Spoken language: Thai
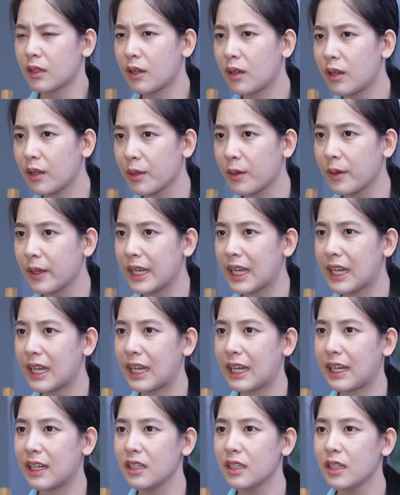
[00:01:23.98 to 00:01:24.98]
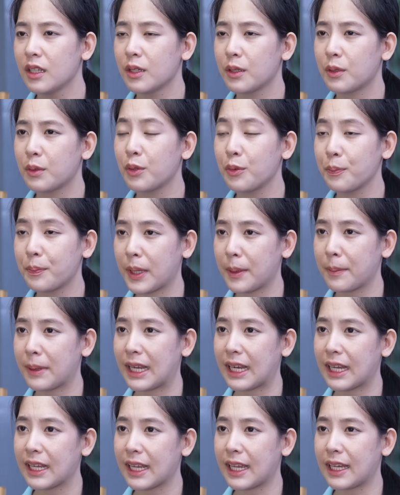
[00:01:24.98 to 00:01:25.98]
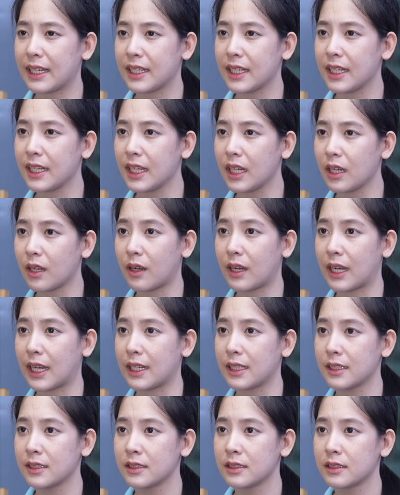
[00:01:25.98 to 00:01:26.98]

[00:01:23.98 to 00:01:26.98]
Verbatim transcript: ขอโทษนะคะคุณเป็นพนักงานที่นี่เหรอคะ